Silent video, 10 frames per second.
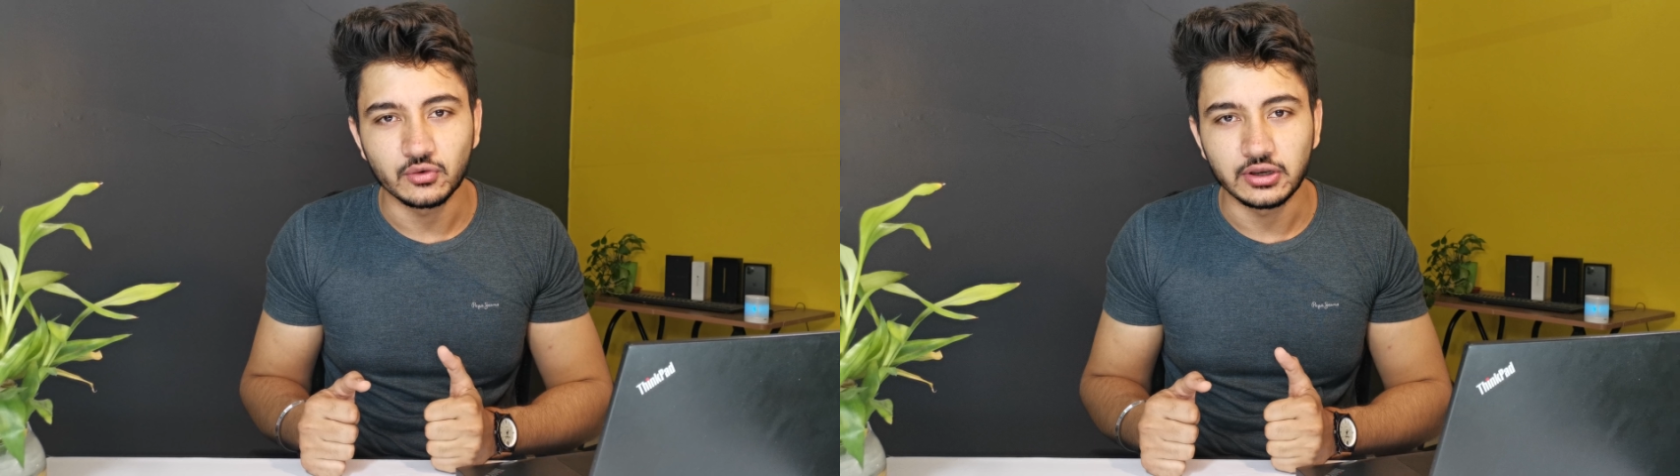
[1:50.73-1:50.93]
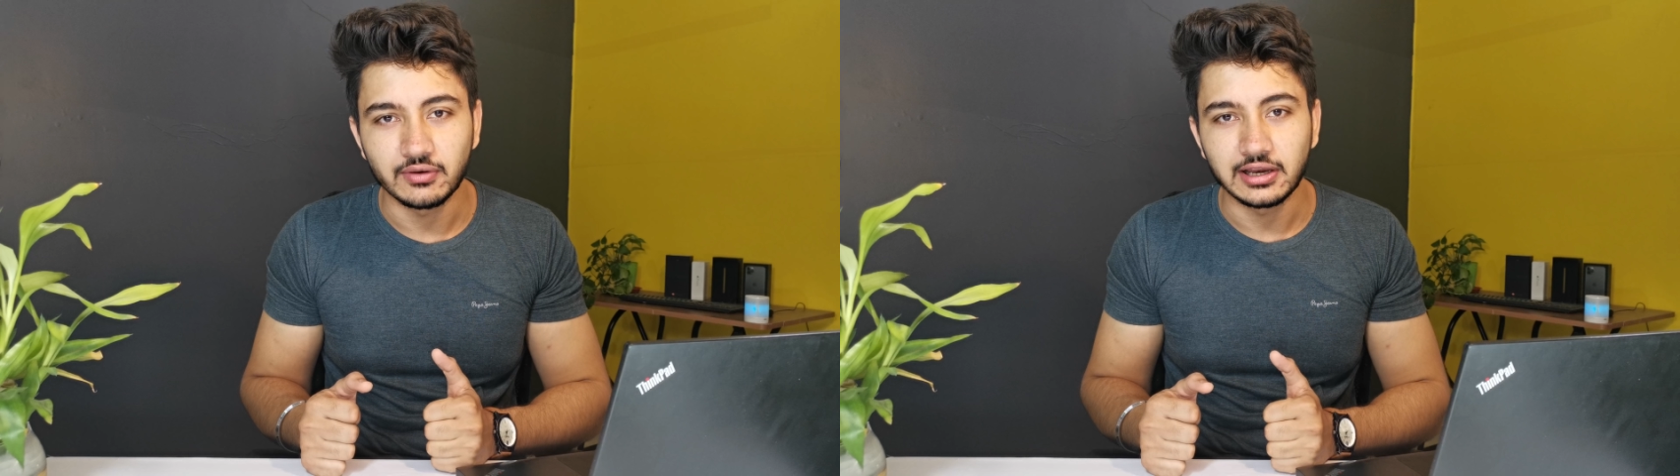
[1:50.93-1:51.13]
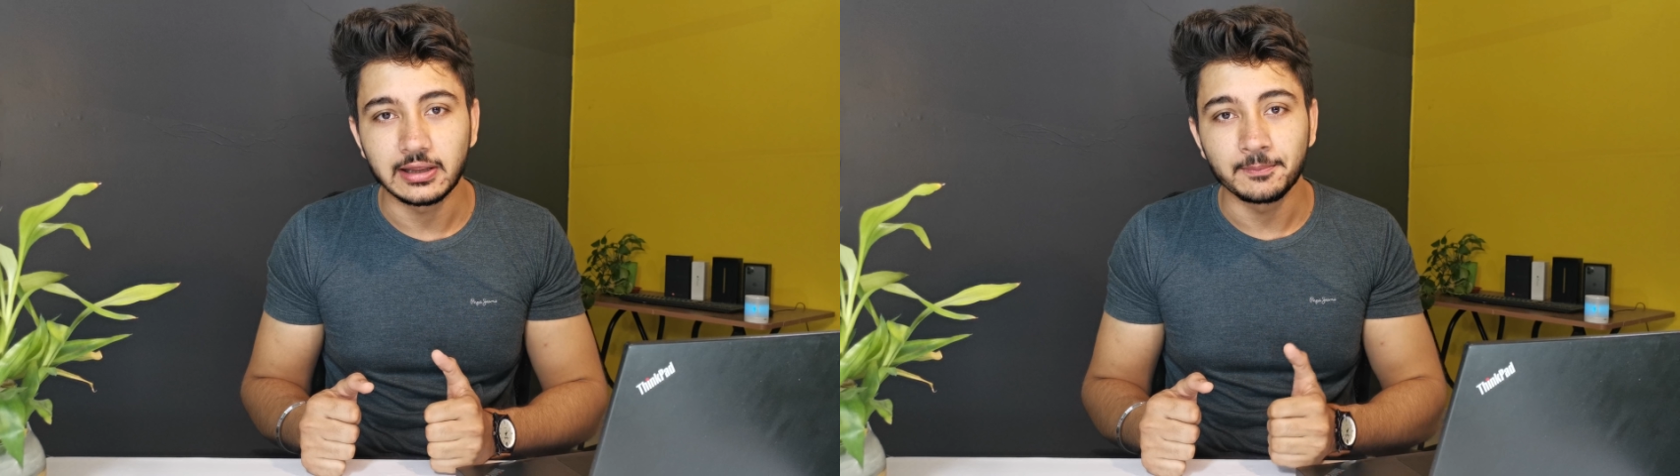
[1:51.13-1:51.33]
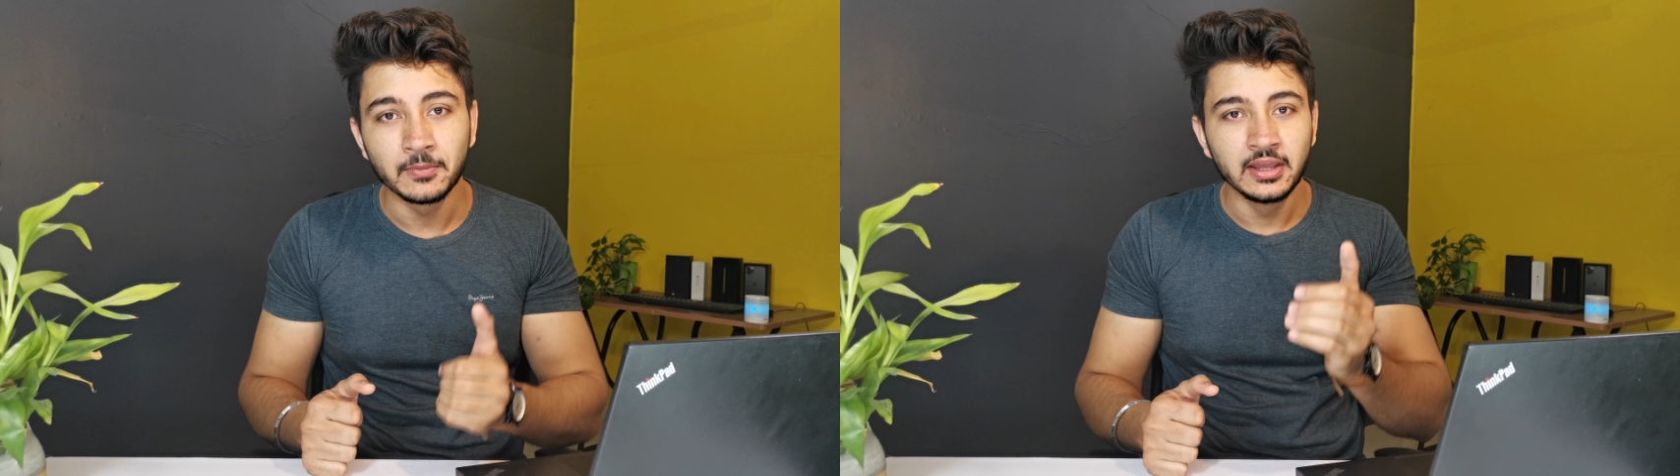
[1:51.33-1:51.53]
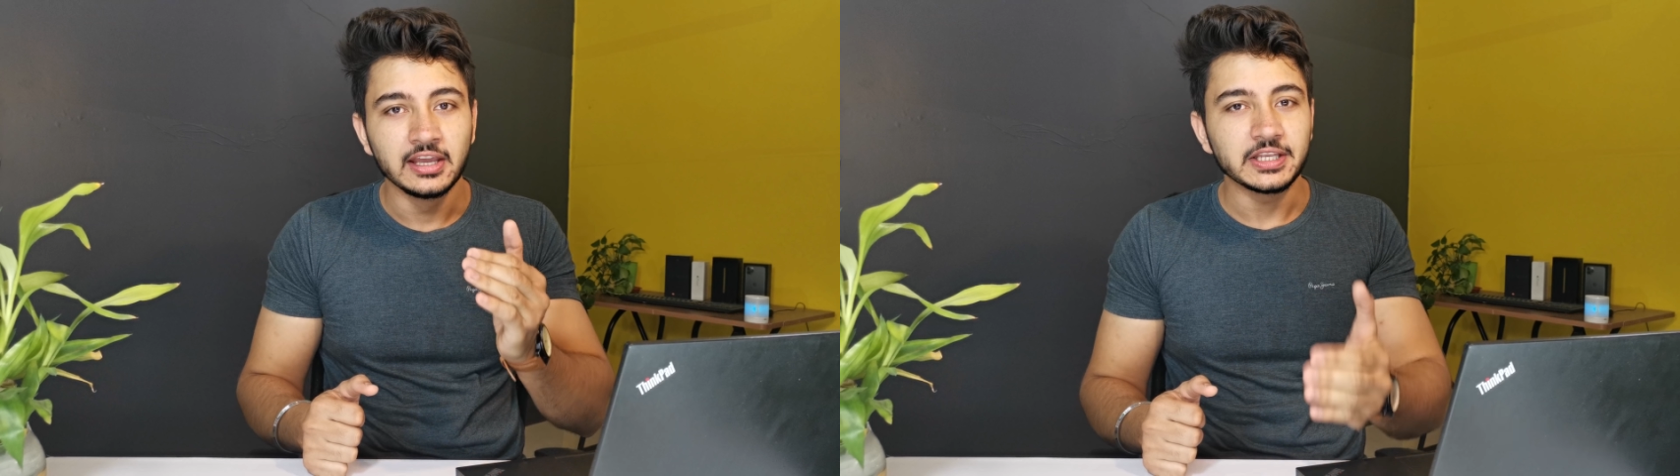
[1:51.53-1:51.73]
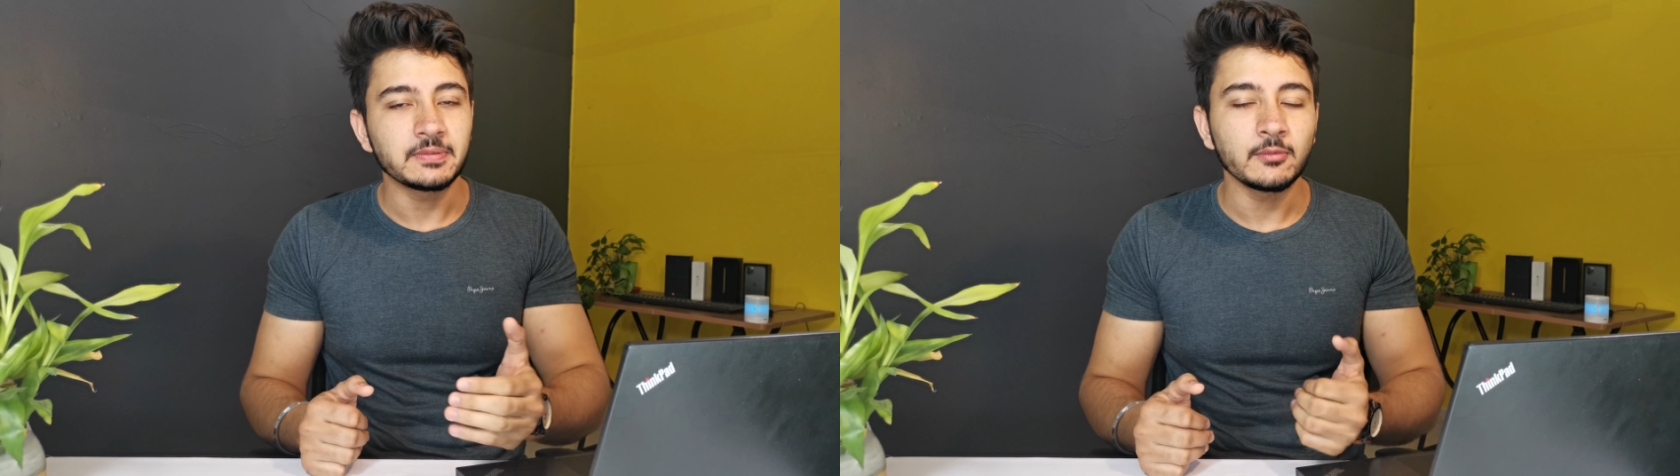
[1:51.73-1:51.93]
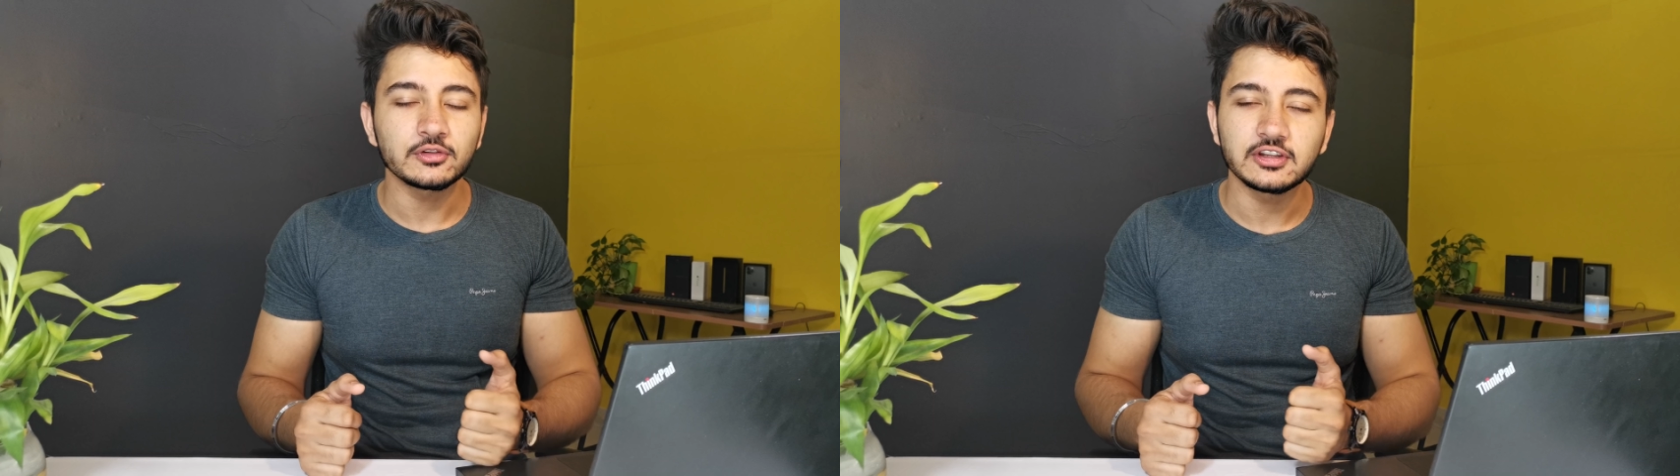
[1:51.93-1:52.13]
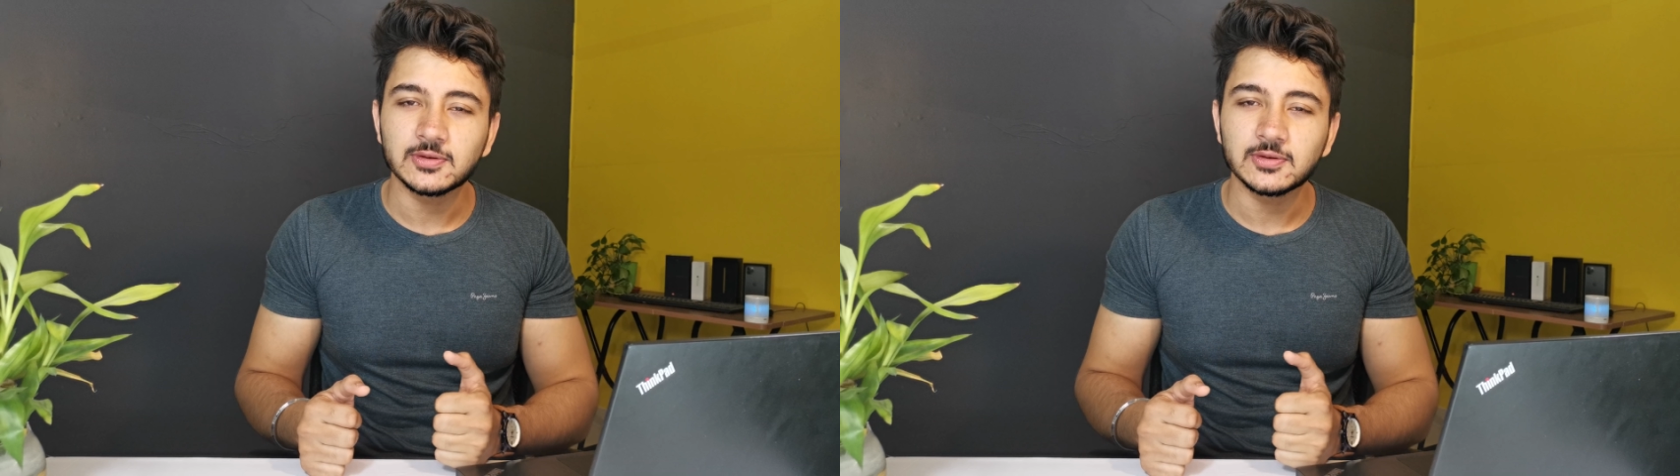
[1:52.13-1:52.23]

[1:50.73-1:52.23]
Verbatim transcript: होने वाले हैं इसमें हमको